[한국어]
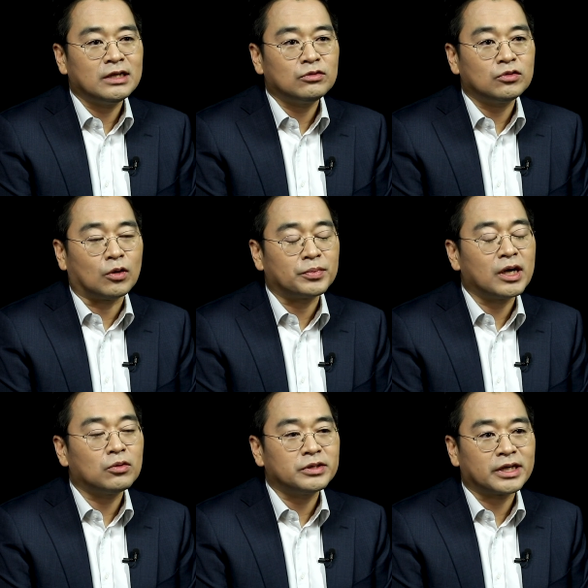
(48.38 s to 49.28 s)
살 수
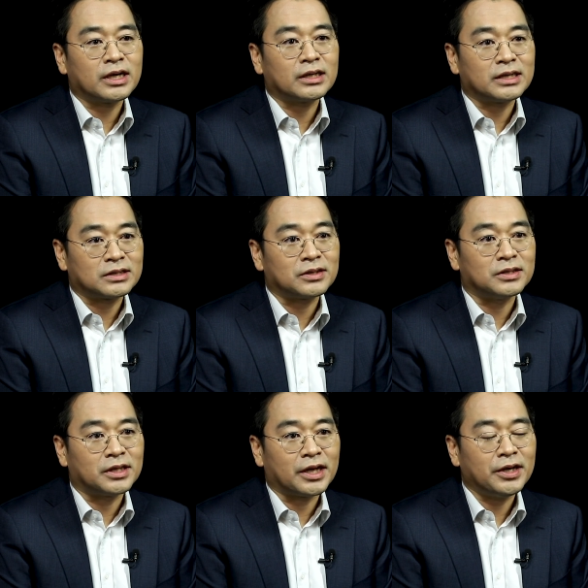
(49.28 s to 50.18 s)
없다고 생각을
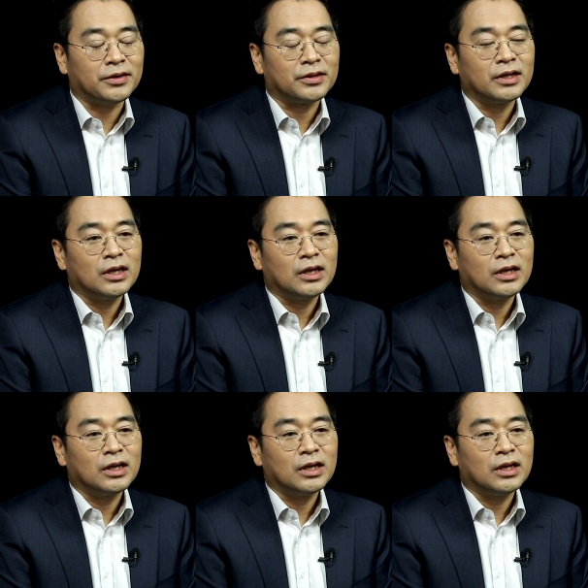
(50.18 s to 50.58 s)
했었는데요.